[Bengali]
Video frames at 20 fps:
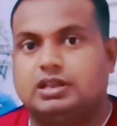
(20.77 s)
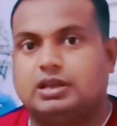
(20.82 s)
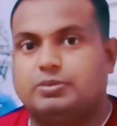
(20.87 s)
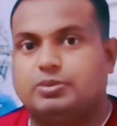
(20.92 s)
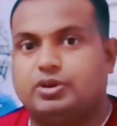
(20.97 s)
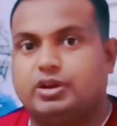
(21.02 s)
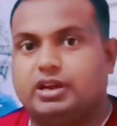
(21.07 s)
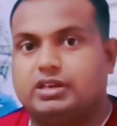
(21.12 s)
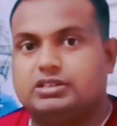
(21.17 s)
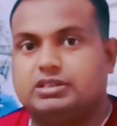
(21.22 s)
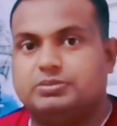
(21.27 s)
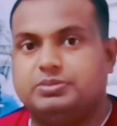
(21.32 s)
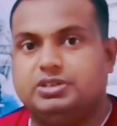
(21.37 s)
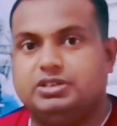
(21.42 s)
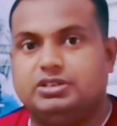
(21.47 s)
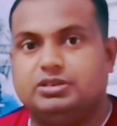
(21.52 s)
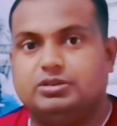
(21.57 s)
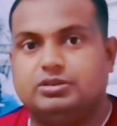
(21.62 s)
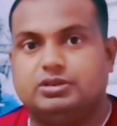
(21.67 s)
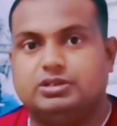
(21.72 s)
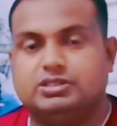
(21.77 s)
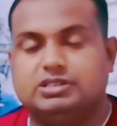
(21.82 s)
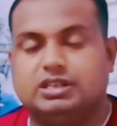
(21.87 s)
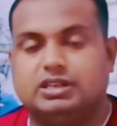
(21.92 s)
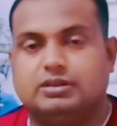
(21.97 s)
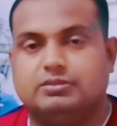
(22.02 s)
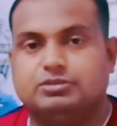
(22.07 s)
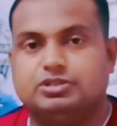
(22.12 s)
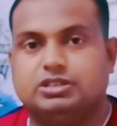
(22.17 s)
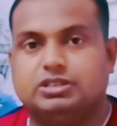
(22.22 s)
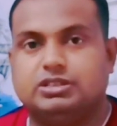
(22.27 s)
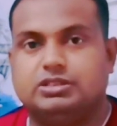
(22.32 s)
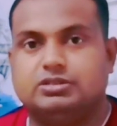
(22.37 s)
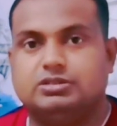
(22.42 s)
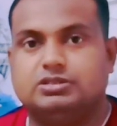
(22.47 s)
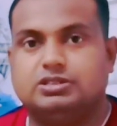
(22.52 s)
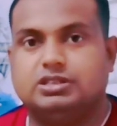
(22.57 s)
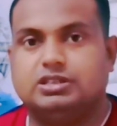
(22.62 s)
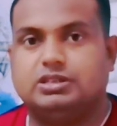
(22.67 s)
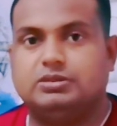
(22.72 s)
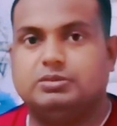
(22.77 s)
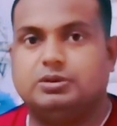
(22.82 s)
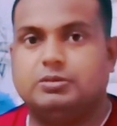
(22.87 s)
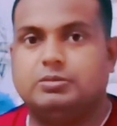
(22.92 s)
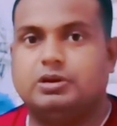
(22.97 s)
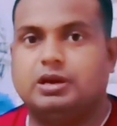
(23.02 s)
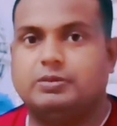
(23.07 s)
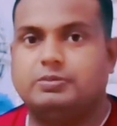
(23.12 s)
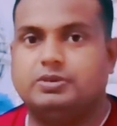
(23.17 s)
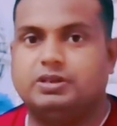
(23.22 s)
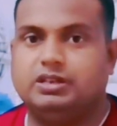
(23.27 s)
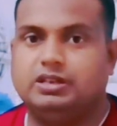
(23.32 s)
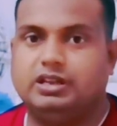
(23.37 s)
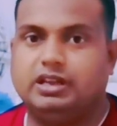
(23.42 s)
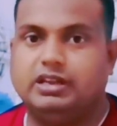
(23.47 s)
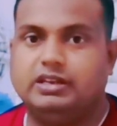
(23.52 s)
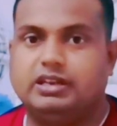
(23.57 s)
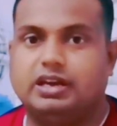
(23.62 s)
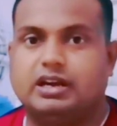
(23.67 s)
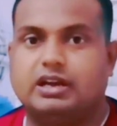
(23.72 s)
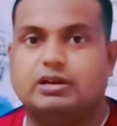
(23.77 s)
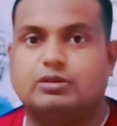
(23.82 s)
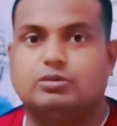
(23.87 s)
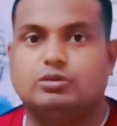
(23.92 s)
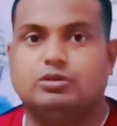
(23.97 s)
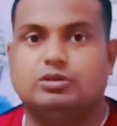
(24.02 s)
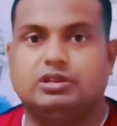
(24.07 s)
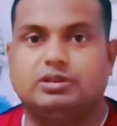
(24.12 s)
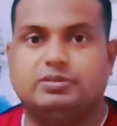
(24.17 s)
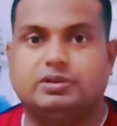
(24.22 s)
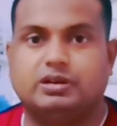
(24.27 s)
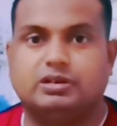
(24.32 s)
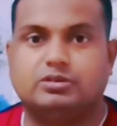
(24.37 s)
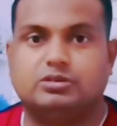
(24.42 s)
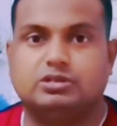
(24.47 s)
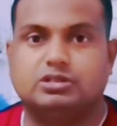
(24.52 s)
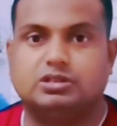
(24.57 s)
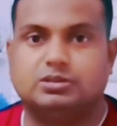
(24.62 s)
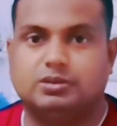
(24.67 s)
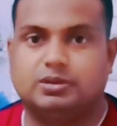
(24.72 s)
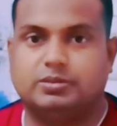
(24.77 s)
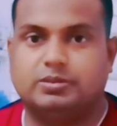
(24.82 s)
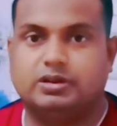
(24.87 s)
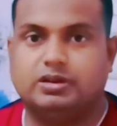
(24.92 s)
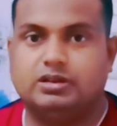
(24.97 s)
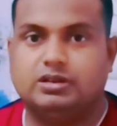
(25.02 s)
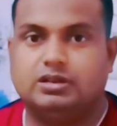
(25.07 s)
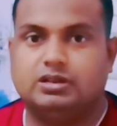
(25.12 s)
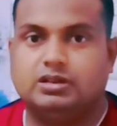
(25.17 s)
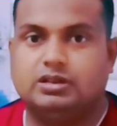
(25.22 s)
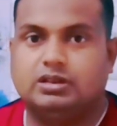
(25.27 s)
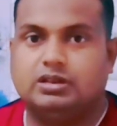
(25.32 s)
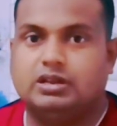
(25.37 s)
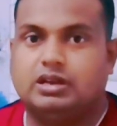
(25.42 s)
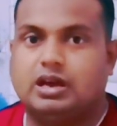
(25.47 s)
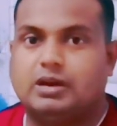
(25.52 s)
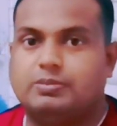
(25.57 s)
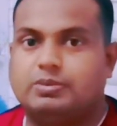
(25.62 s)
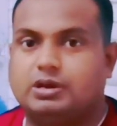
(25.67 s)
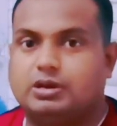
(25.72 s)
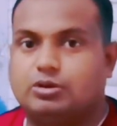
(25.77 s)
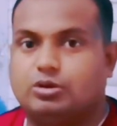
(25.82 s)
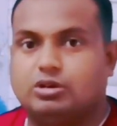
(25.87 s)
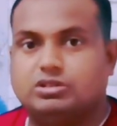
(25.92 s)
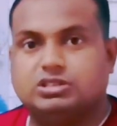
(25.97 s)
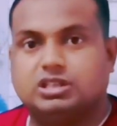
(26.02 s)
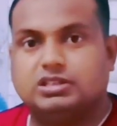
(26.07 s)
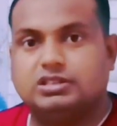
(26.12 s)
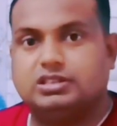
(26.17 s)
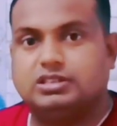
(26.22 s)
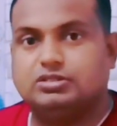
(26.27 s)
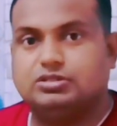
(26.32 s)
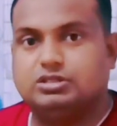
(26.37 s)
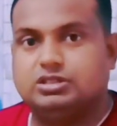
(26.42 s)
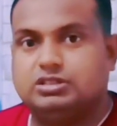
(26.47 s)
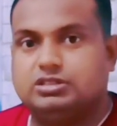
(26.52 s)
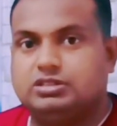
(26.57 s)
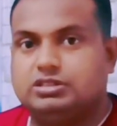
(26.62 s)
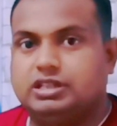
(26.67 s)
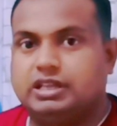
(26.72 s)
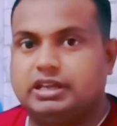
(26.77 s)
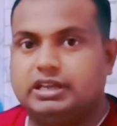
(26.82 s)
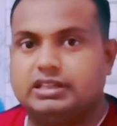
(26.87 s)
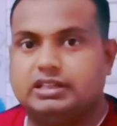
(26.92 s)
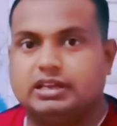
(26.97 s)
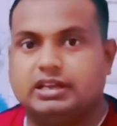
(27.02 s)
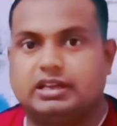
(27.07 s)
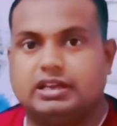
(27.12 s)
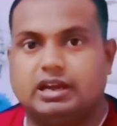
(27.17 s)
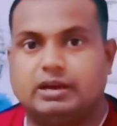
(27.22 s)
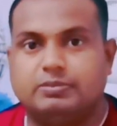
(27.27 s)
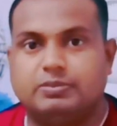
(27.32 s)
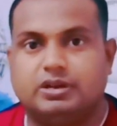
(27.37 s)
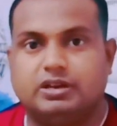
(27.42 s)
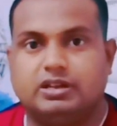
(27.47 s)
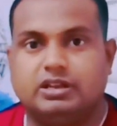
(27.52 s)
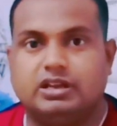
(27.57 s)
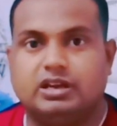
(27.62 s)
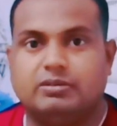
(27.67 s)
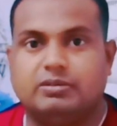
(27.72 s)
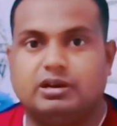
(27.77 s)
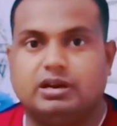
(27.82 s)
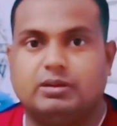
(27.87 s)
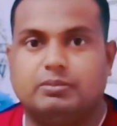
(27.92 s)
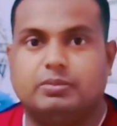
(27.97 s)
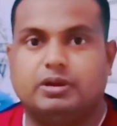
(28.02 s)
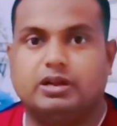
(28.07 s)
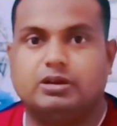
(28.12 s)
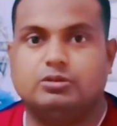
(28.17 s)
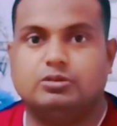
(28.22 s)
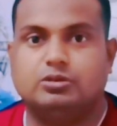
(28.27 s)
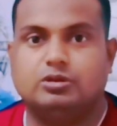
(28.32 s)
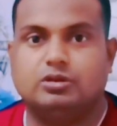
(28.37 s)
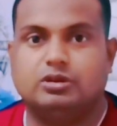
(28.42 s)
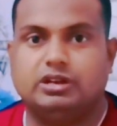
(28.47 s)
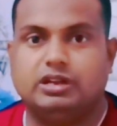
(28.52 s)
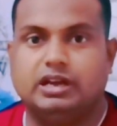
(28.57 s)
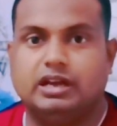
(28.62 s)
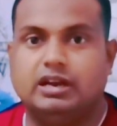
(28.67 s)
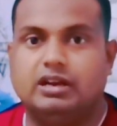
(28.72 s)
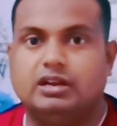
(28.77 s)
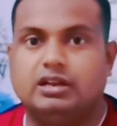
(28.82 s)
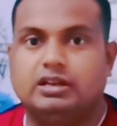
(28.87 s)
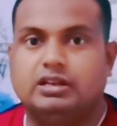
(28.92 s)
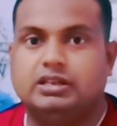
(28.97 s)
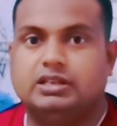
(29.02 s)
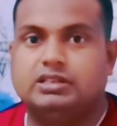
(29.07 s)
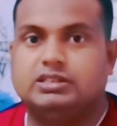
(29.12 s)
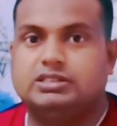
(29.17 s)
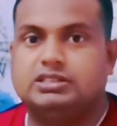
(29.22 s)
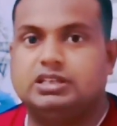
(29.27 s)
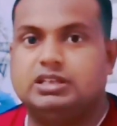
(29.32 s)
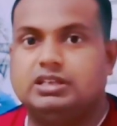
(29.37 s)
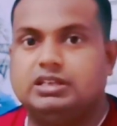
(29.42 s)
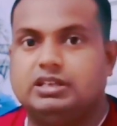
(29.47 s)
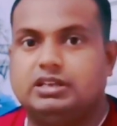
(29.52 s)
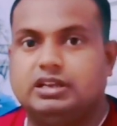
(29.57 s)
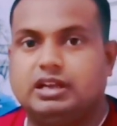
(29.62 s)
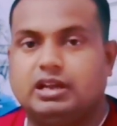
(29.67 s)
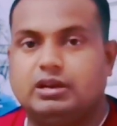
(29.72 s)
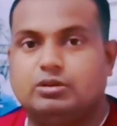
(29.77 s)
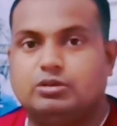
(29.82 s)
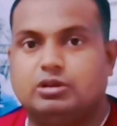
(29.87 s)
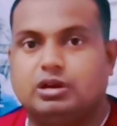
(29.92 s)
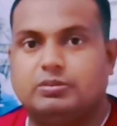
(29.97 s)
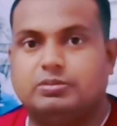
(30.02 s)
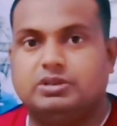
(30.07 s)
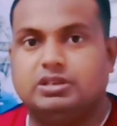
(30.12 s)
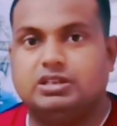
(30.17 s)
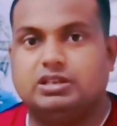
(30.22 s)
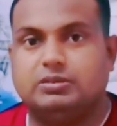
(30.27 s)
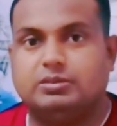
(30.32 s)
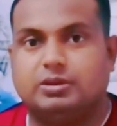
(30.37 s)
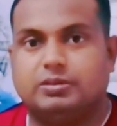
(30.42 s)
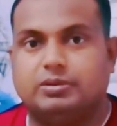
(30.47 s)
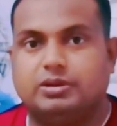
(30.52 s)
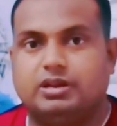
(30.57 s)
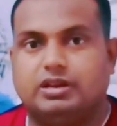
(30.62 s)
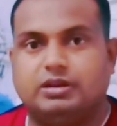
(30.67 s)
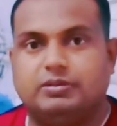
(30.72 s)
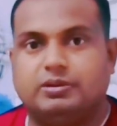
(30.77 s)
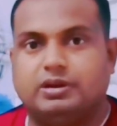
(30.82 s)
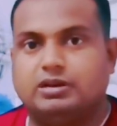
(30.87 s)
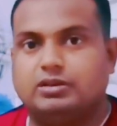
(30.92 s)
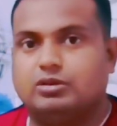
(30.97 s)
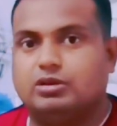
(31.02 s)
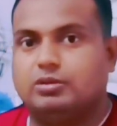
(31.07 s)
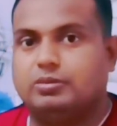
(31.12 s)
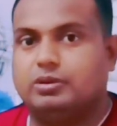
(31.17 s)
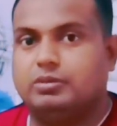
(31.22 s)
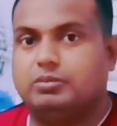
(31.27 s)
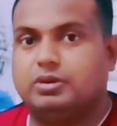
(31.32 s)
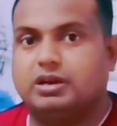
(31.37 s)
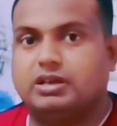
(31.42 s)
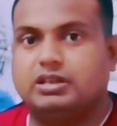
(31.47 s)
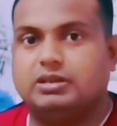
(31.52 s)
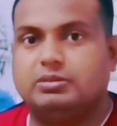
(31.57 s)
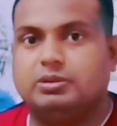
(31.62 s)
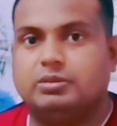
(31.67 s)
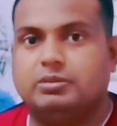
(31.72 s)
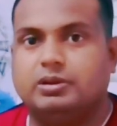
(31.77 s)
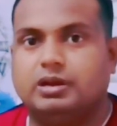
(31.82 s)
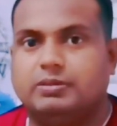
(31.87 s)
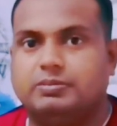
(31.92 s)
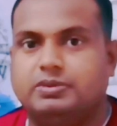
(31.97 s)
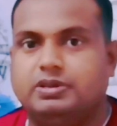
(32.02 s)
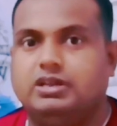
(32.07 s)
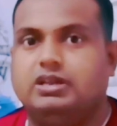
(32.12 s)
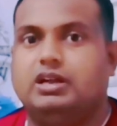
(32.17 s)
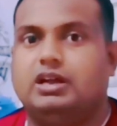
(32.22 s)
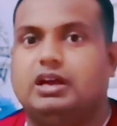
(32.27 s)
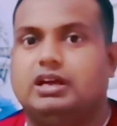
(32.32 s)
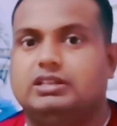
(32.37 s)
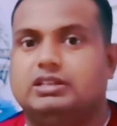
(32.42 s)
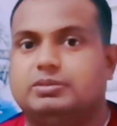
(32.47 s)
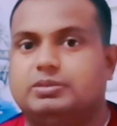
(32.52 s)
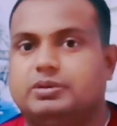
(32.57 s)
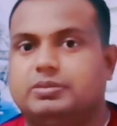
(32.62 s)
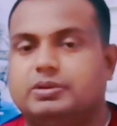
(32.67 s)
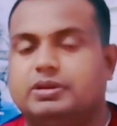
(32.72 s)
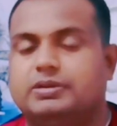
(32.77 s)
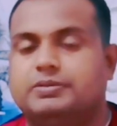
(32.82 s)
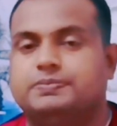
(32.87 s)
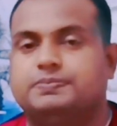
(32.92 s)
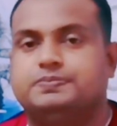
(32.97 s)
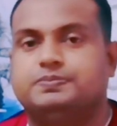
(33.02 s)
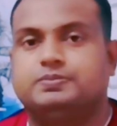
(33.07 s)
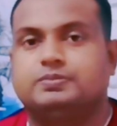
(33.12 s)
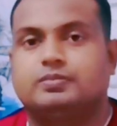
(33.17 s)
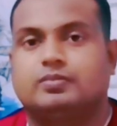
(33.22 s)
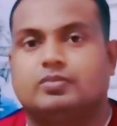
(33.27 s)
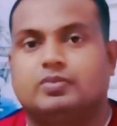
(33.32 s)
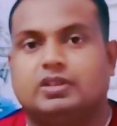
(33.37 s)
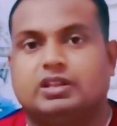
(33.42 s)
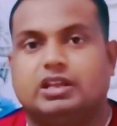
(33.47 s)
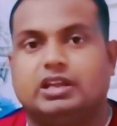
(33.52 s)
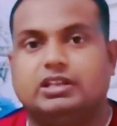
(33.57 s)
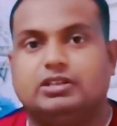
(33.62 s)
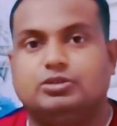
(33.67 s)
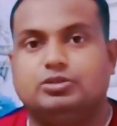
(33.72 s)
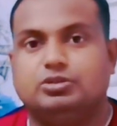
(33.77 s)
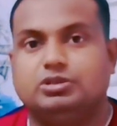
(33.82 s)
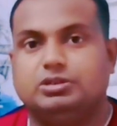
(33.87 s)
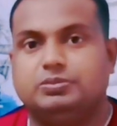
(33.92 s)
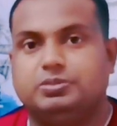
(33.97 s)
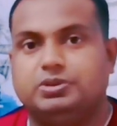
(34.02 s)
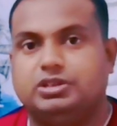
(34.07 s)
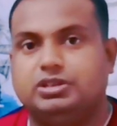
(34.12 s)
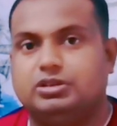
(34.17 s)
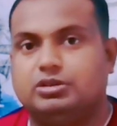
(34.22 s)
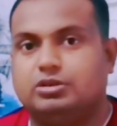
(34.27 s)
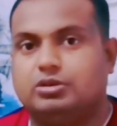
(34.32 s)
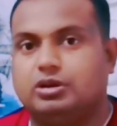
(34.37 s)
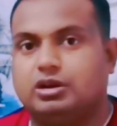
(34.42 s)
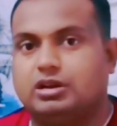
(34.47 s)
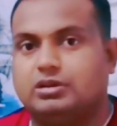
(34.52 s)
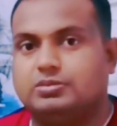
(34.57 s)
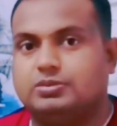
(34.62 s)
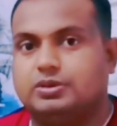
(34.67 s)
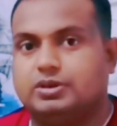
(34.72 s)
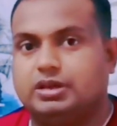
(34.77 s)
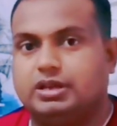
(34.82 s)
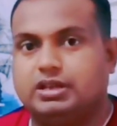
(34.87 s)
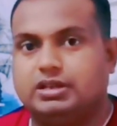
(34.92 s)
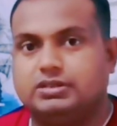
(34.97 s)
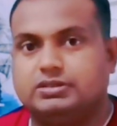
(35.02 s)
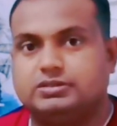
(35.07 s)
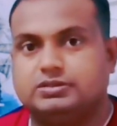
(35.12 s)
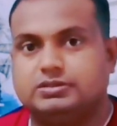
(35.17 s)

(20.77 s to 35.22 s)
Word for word: তারপরে একটা ভিডিও করেছিলাম সেটি হচ্ছে কিভাবে আপনি এই টাকাগুলো রিফান্ড করতে পারবেন আপনার অজন্তে যদি থেকে থাকে আপনার ইকামার নাম্বারে কোনো রিয়াল সেই রিয়ালগুলো আপনি কিভাবে রিফান্ড করবেন বা কিভাবে আপনি হাতে পাবেন এই দুটি ভিডিও করার পরে